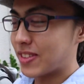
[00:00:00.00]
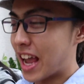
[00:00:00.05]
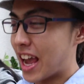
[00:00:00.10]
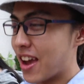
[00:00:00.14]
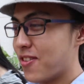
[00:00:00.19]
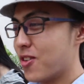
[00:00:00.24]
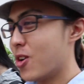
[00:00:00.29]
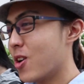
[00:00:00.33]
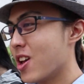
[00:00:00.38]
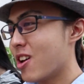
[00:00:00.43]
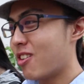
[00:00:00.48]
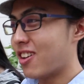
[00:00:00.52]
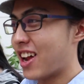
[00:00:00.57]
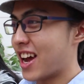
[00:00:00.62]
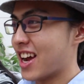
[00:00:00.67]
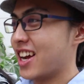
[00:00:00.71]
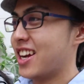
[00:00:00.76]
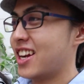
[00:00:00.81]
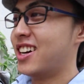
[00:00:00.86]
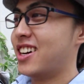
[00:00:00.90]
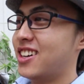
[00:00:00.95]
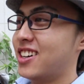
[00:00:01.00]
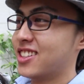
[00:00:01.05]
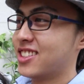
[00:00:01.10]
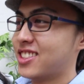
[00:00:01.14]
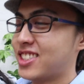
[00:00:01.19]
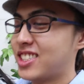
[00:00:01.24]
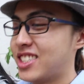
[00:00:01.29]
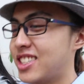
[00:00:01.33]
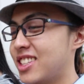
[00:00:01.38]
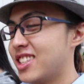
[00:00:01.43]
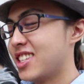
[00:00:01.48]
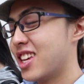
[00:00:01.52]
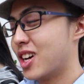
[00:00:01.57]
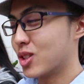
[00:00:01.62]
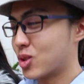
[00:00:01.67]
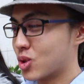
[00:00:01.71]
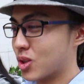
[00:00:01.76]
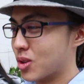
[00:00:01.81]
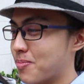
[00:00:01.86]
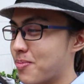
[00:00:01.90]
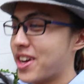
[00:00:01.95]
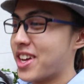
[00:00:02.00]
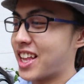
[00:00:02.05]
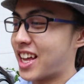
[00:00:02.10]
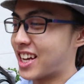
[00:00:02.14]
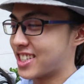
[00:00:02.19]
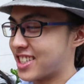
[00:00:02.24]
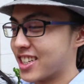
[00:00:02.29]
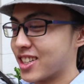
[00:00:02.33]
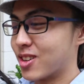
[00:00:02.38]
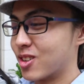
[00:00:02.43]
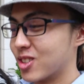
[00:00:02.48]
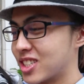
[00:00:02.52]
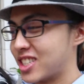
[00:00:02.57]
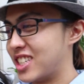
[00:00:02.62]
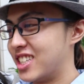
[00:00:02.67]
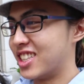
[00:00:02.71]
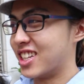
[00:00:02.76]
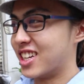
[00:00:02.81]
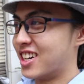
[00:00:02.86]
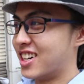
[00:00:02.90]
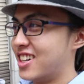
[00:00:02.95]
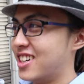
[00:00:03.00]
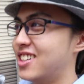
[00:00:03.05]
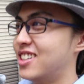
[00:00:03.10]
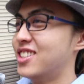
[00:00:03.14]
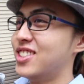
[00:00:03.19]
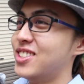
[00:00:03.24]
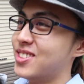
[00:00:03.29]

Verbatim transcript: 台风要来了，要准备哪些东西呢？